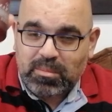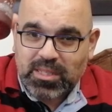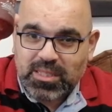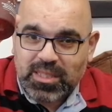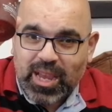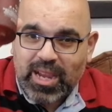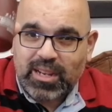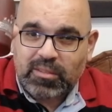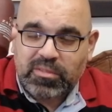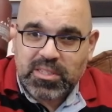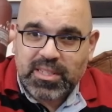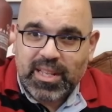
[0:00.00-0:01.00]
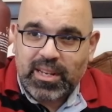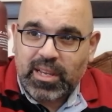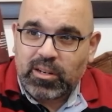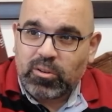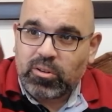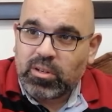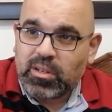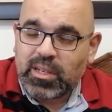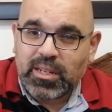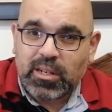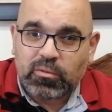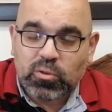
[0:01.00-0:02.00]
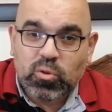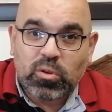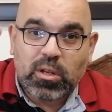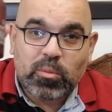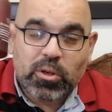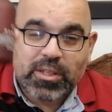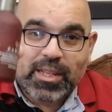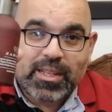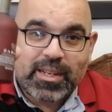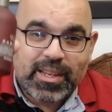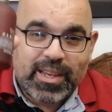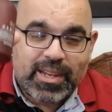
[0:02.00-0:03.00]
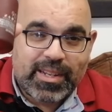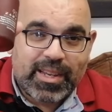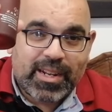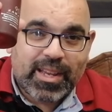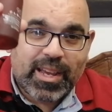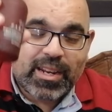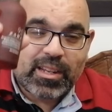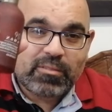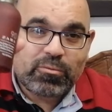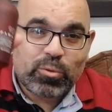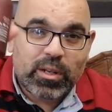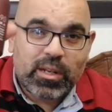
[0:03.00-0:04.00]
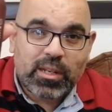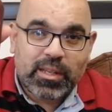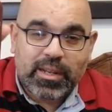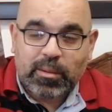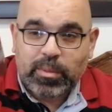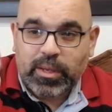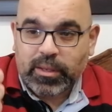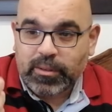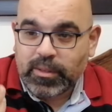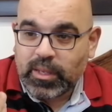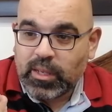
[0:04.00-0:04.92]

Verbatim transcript: بس احلى فصلين لإله هن الفصول المعتدله يعني الخريف والربيع